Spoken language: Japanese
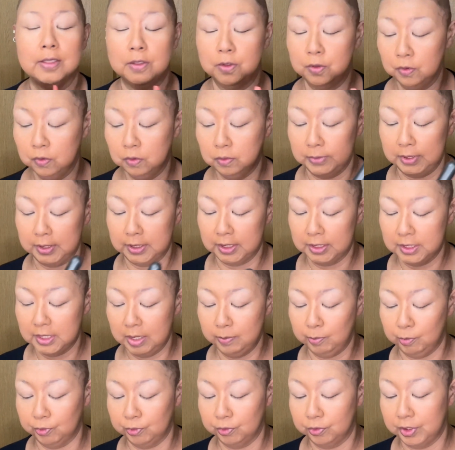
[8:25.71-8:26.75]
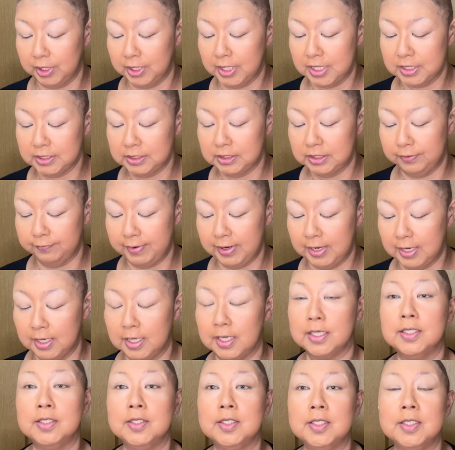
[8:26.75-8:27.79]
興味がないものに関して
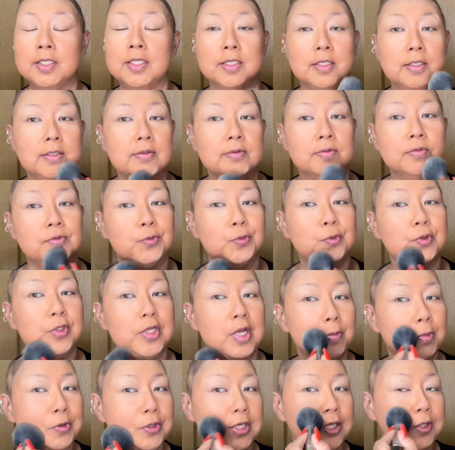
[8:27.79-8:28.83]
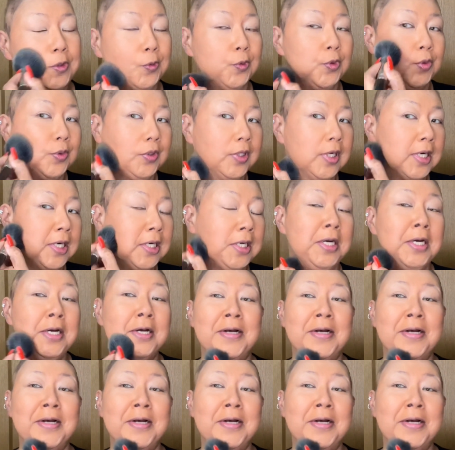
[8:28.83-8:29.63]
は、どうでもいいというか